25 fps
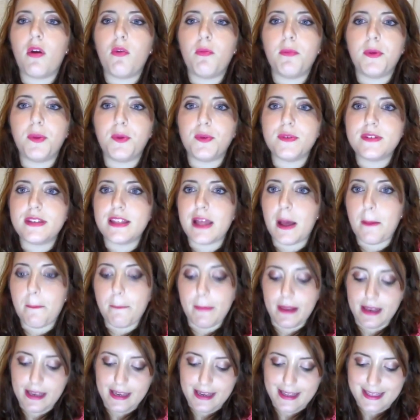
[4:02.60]
una luminosità
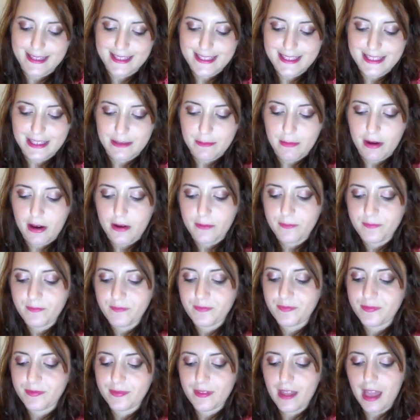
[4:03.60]
bellissima
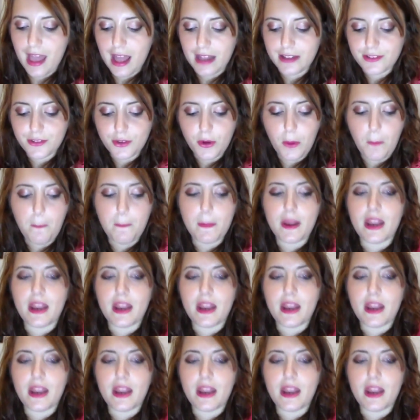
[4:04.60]
altro